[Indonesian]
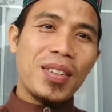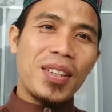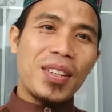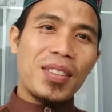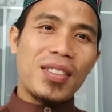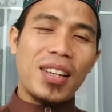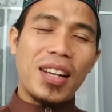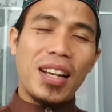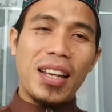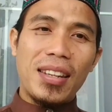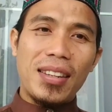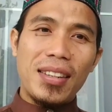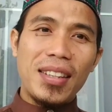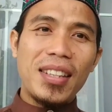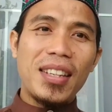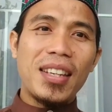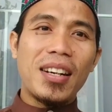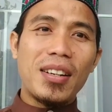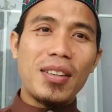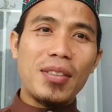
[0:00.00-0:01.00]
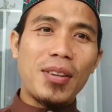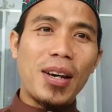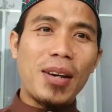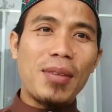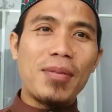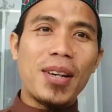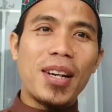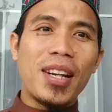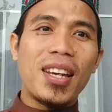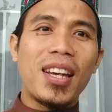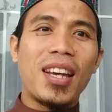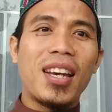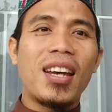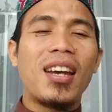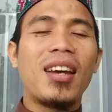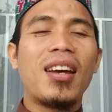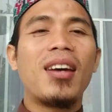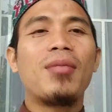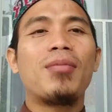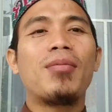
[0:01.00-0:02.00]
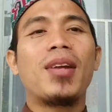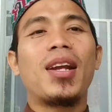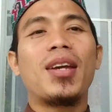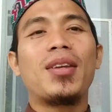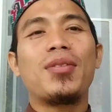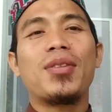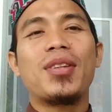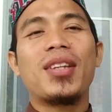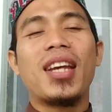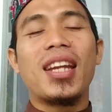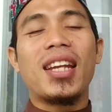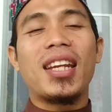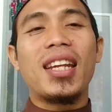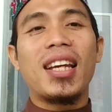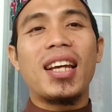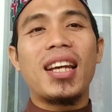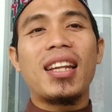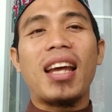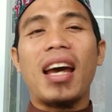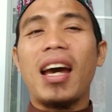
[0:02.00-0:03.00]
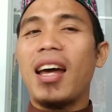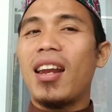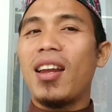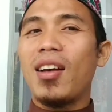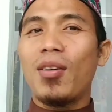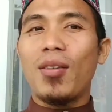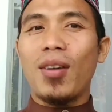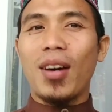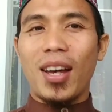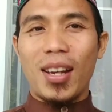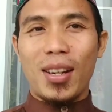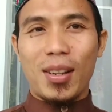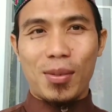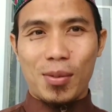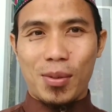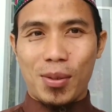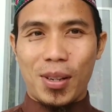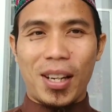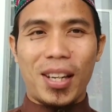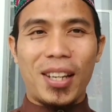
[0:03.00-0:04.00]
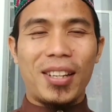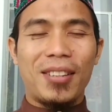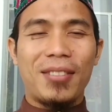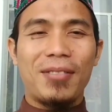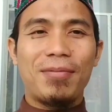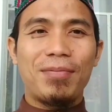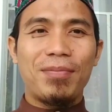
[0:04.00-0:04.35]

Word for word: Setelah zikir doa mereka melanjutkan dengan halaqah Al-Qur'an.